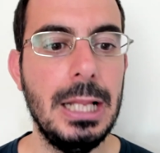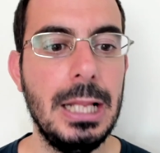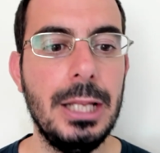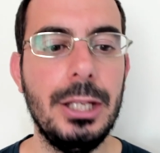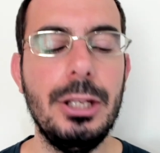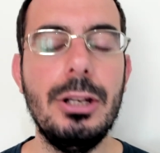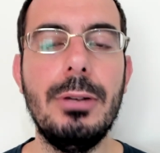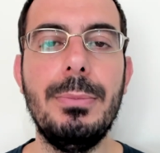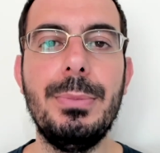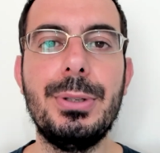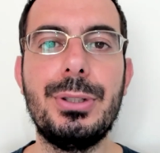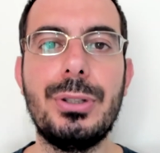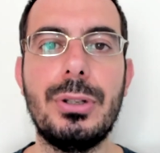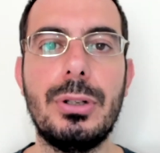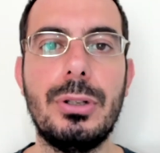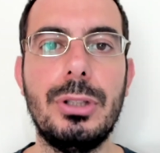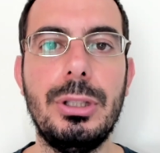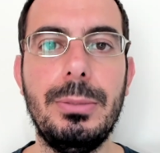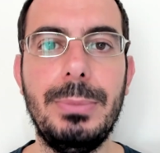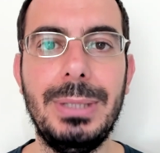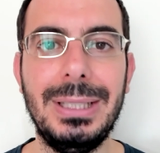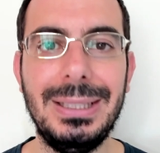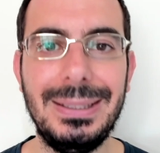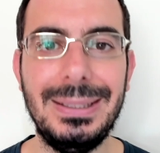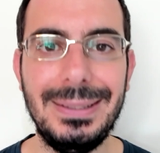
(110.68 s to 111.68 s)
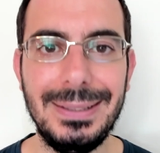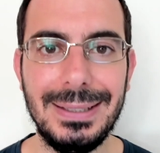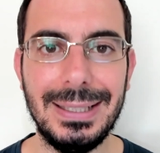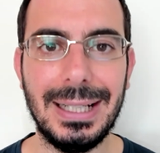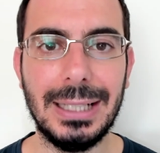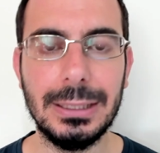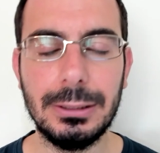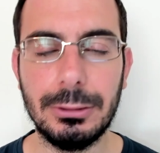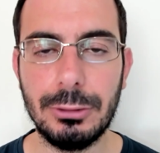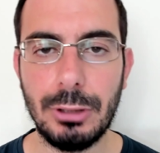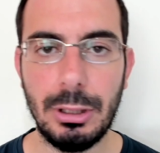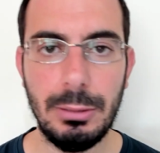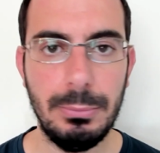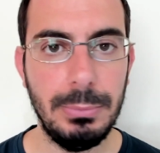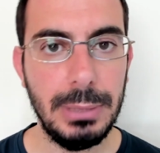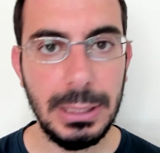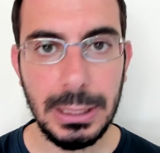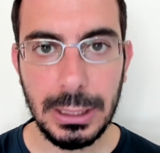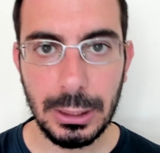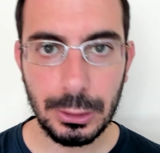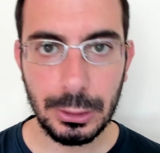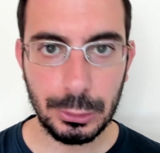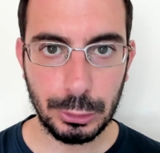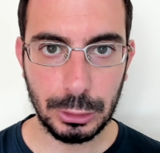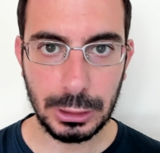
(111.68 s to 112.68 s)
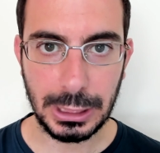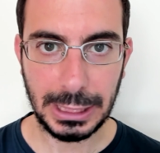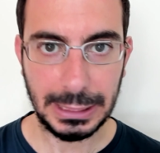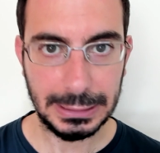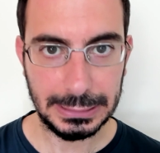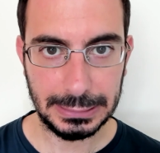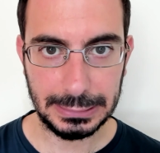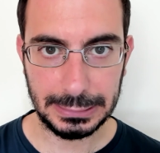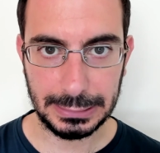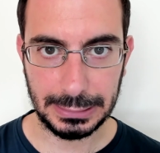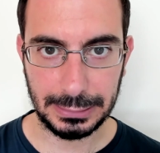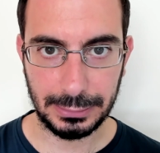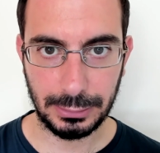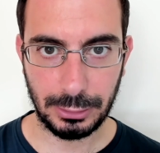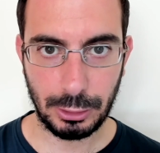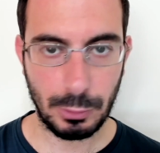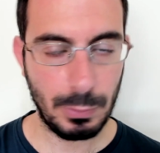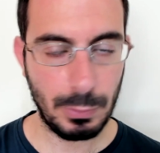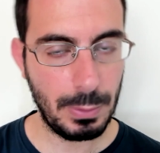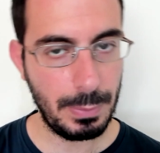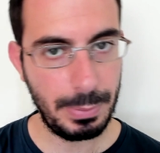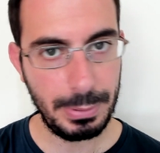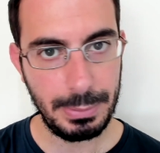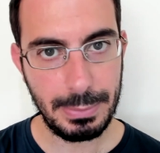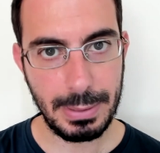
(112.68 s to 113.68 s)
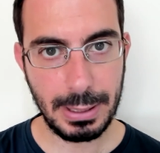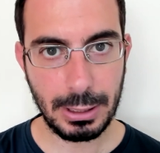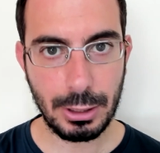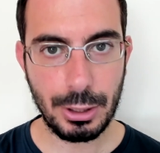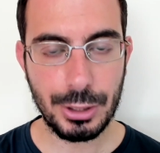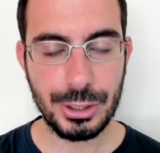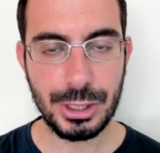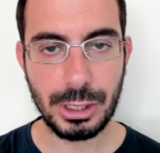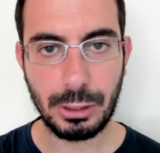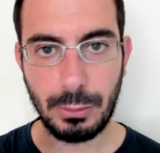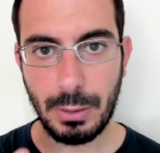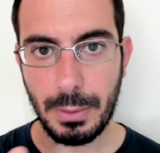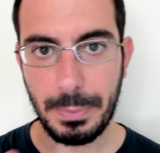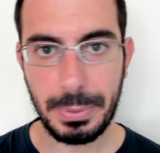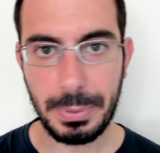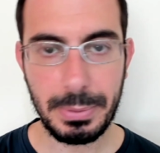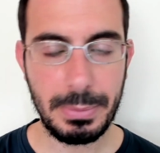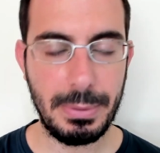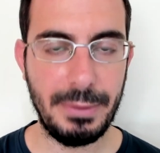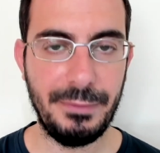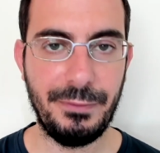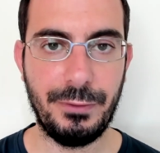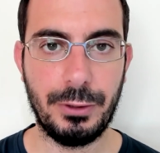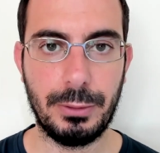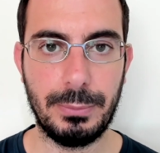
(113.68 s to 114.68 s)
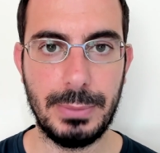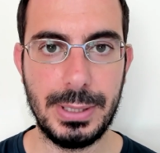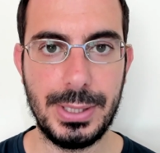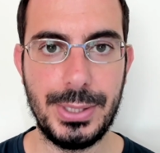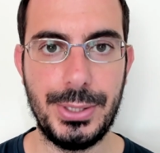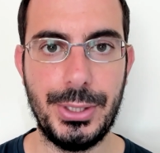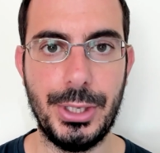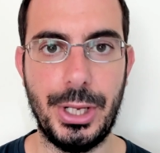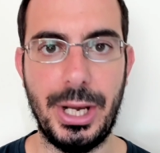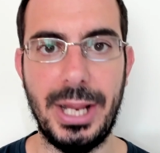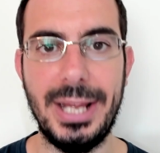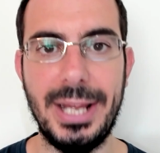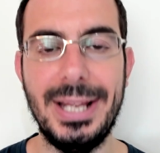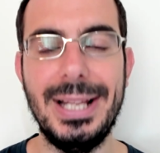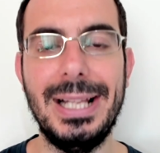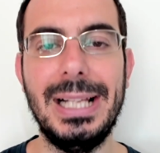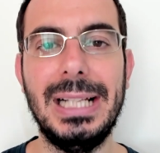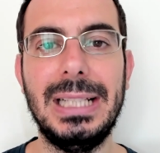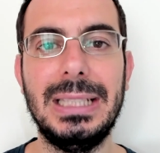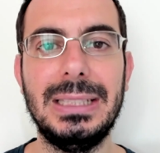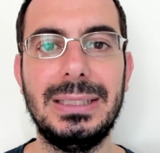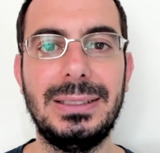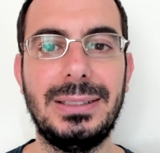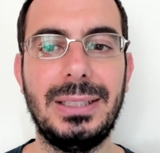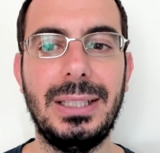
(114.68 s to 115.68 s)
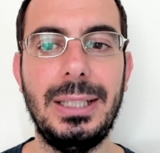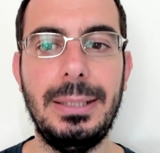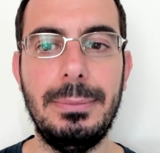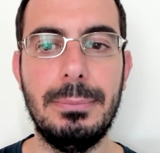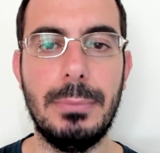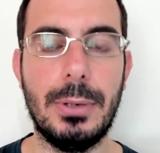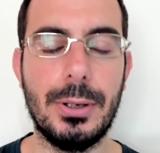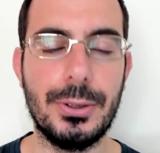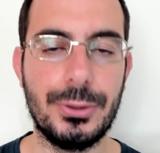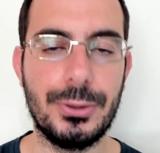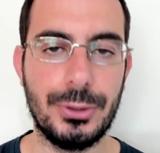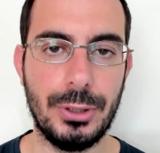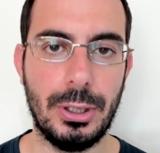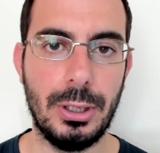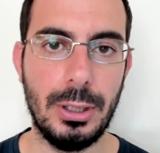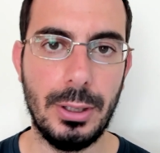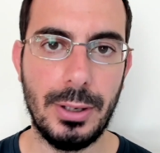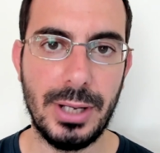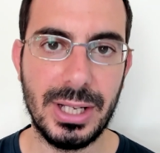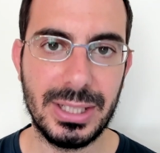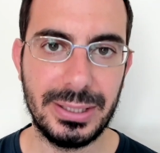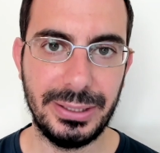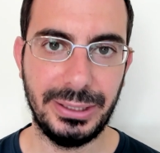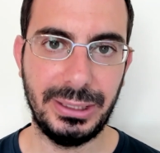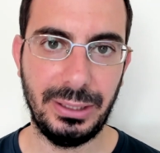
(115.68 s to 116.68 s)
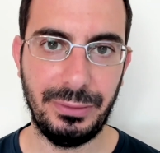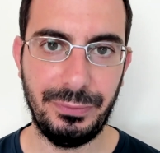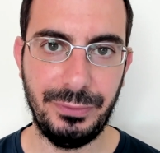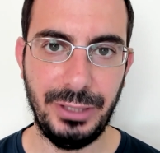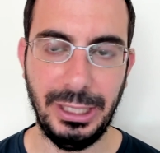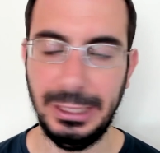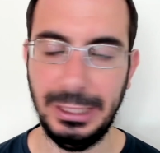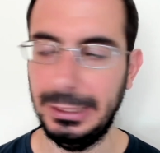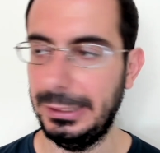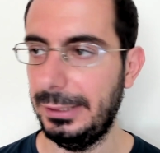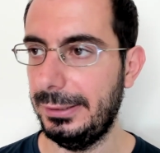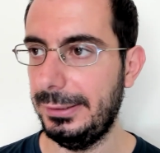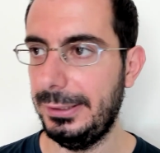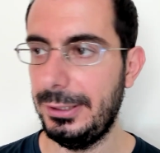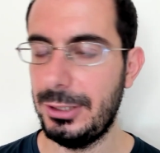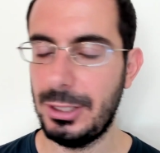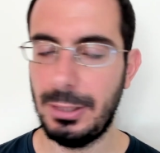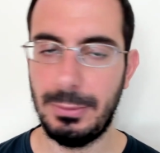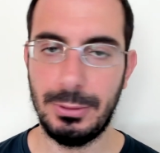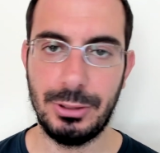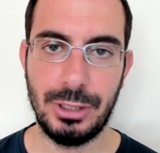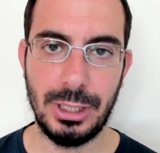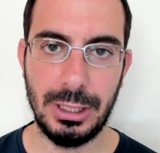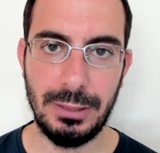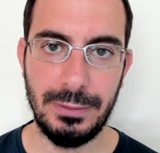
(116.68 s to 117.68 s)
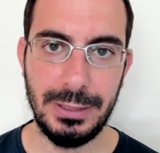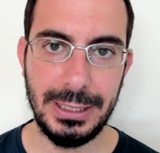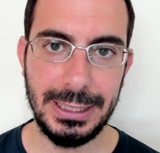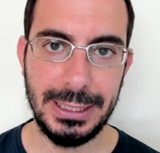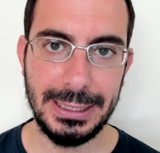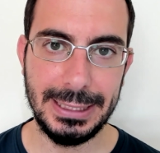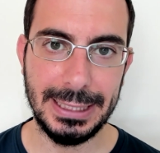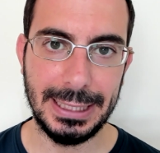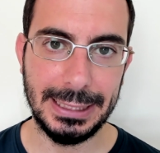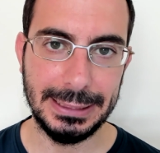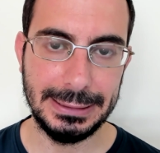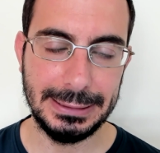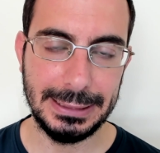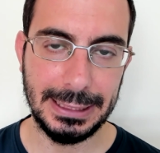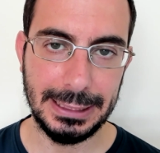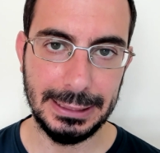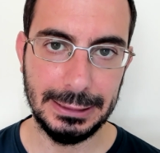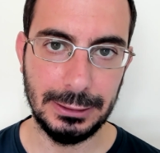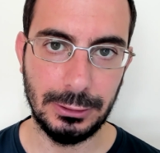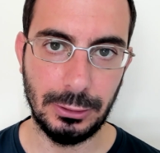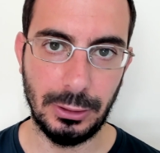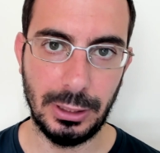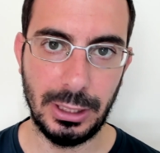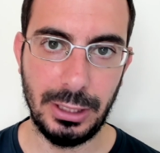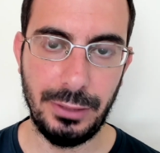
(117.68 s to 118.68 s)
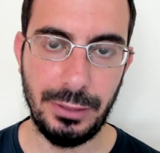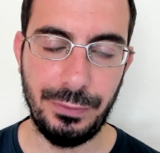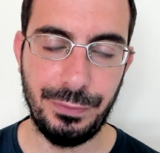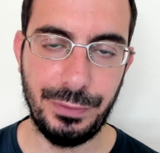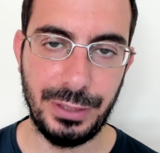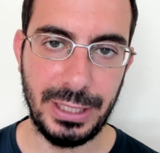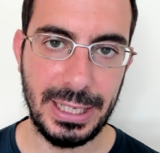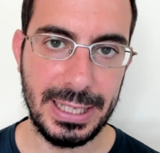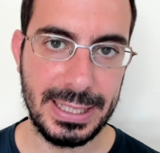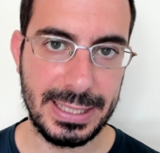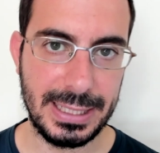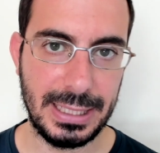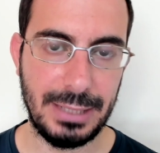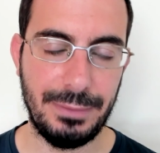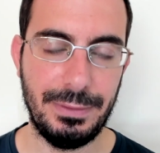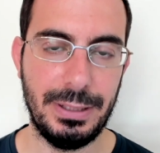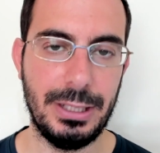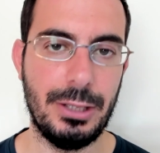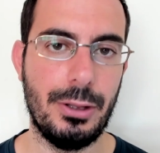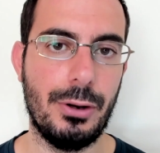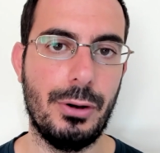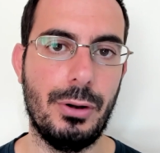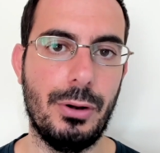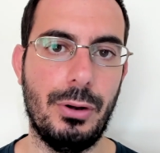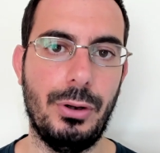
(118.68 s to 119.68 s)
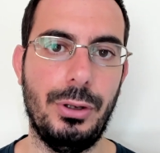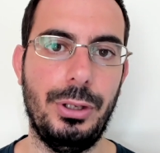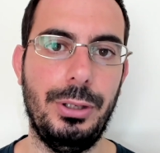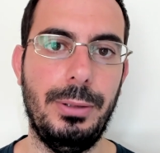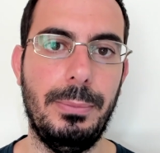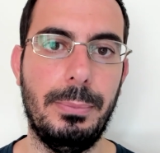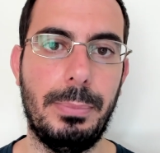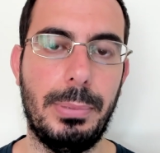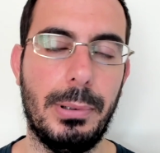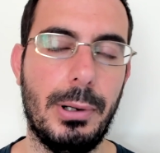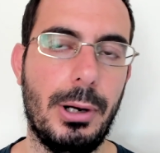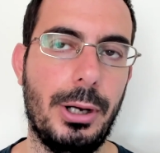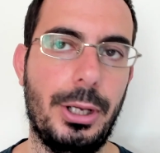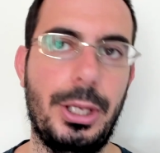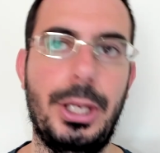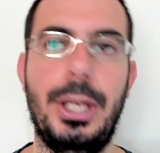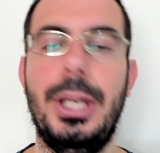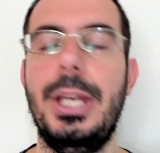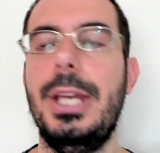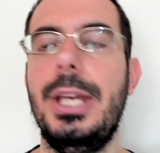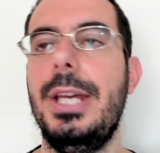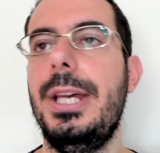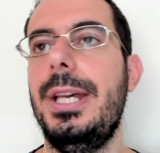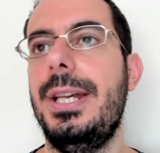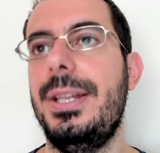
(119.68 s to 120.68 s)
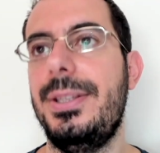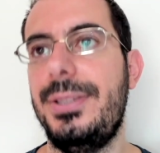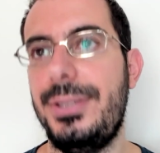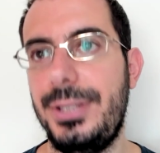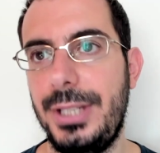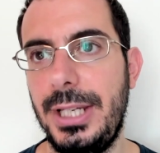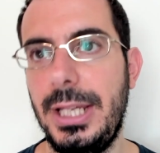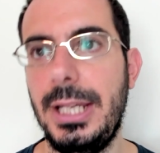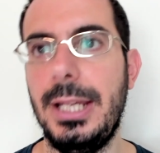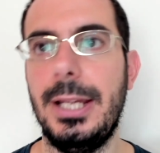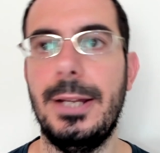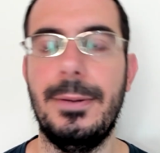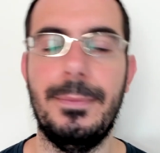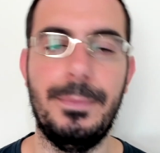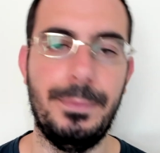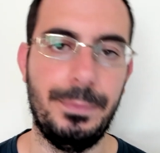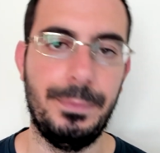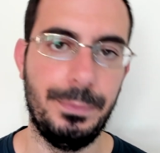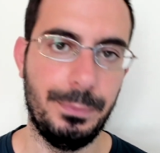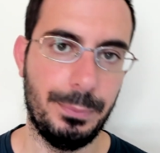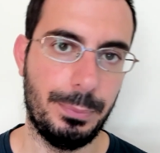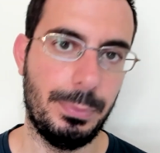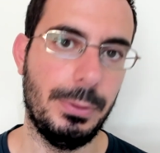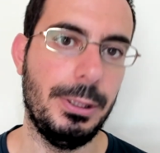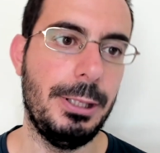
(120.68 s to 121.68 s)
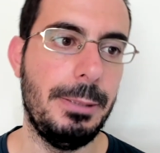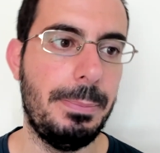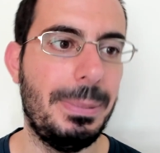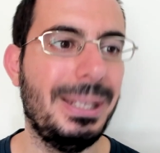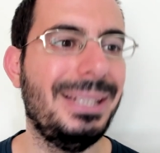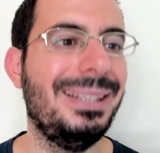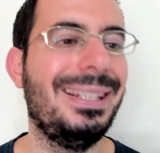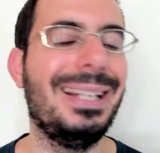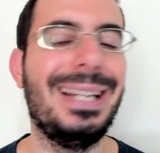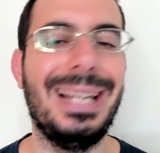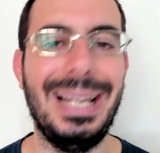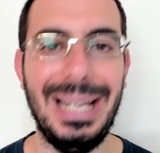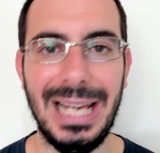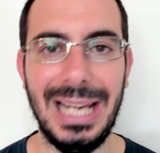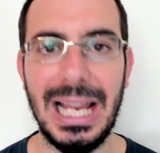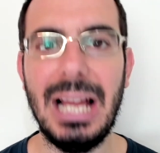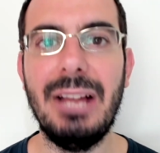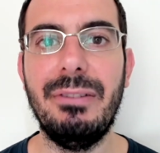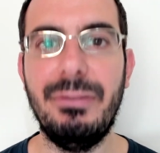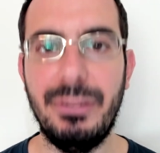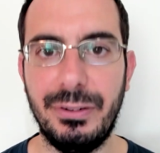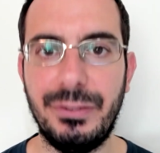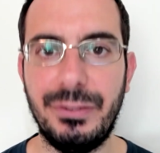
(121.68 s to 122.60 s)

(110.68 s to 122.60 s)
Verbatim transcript: io mi sono dimenticato del 1080 come prima cosa come prima informazione Strimmo solo a 7,20, diciamoci la verità, tanto la differenza la vedono in pochi. Sì, dipende che live